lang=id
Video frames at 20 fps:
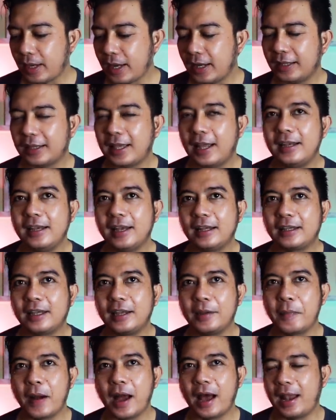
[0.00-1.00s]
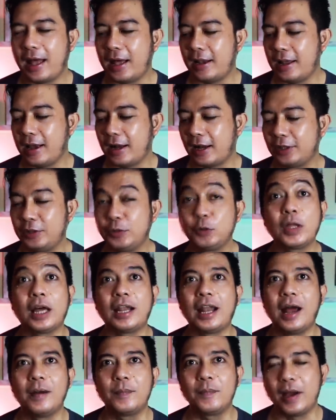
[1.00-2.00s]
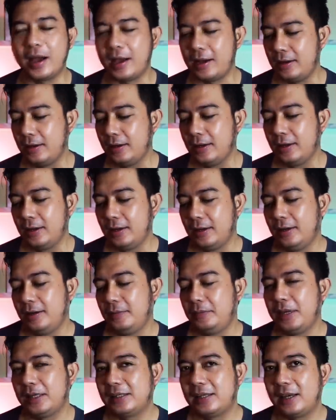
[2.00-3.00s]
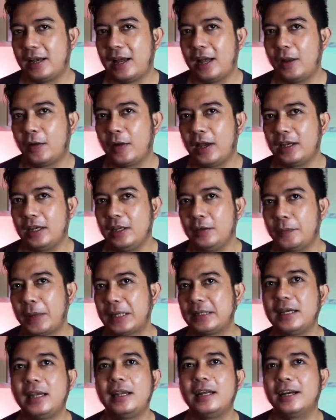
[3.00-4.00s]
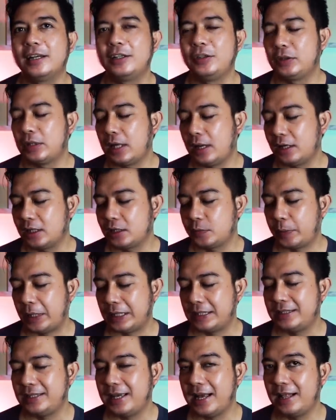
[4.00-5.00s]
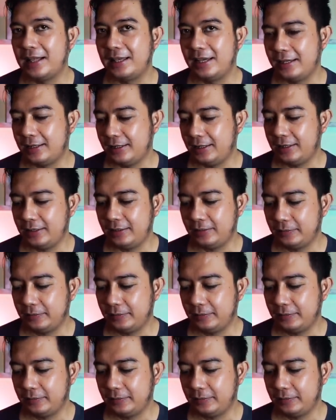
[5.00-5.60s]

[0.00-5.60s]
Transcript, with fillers: kita lihat ini bakal ada kejutan apa Biasanya kalau kayak gini pasti ada kejutan yang spesialnya nih.